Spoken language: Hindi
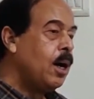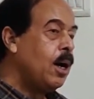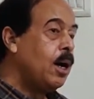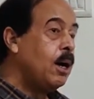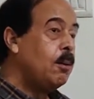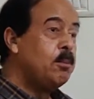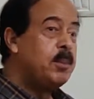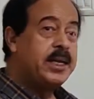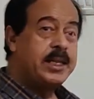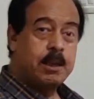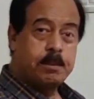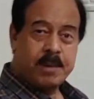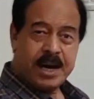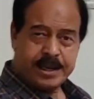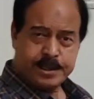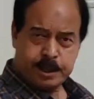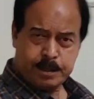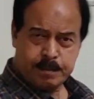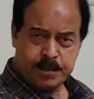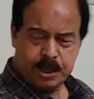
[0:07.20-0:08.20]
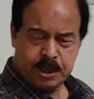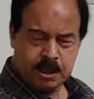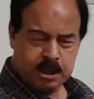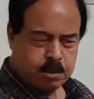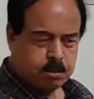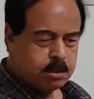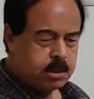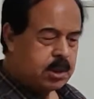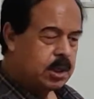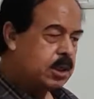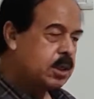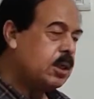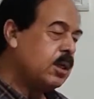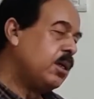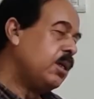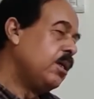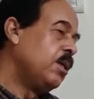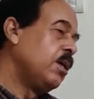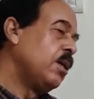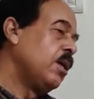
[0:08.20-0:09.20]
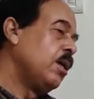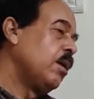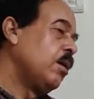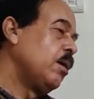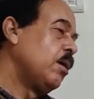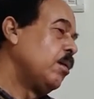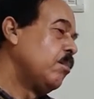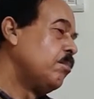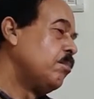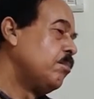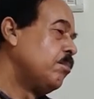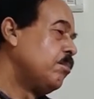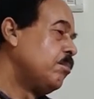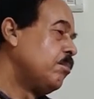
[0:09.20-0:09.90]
Uh, मैंने बात अपनी ख़त्म की थी uh,